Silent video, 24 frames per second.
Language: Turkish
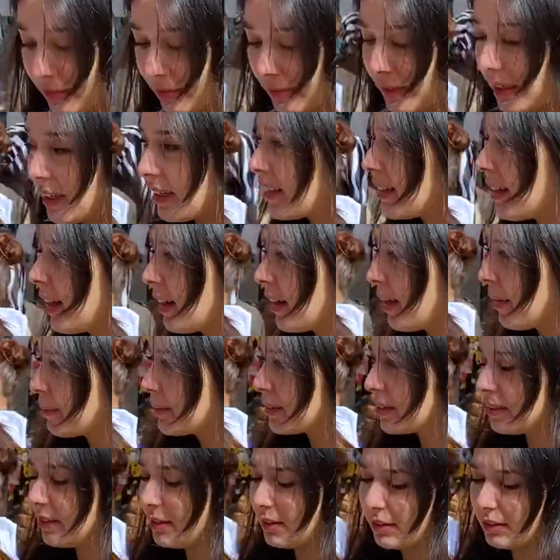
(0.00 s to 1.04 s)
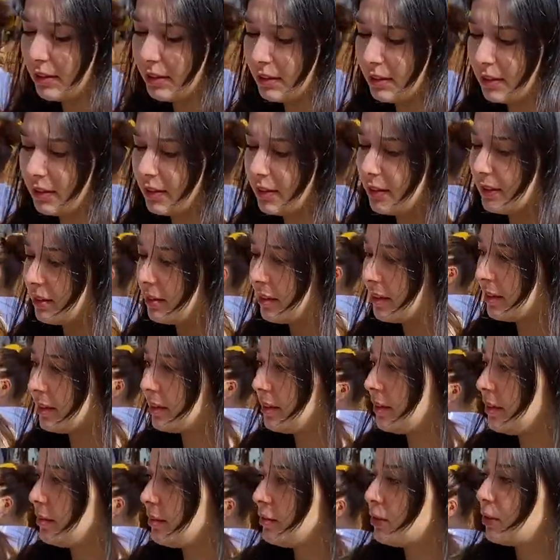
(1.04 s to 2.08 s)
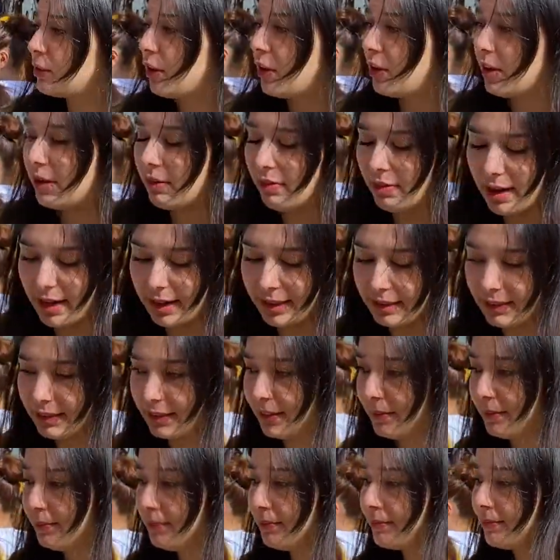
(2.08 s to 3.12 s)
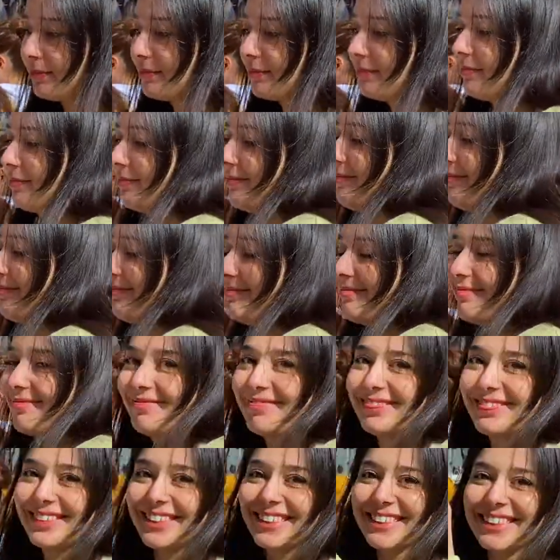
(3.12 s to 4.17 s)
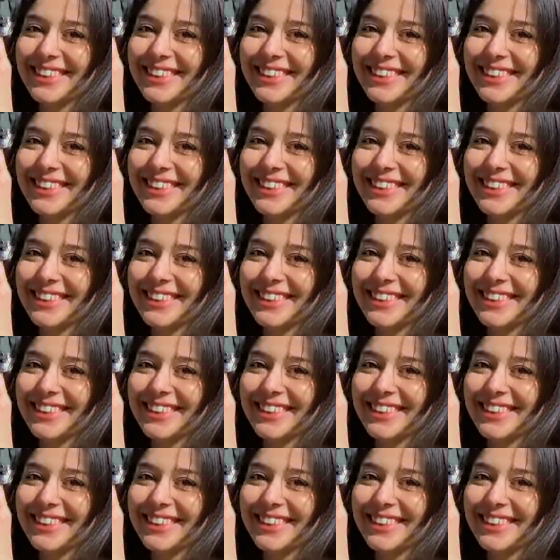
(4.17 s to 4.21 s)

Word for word: Ne kadar yaptı? 120. Şöyle verdim. Hangisi?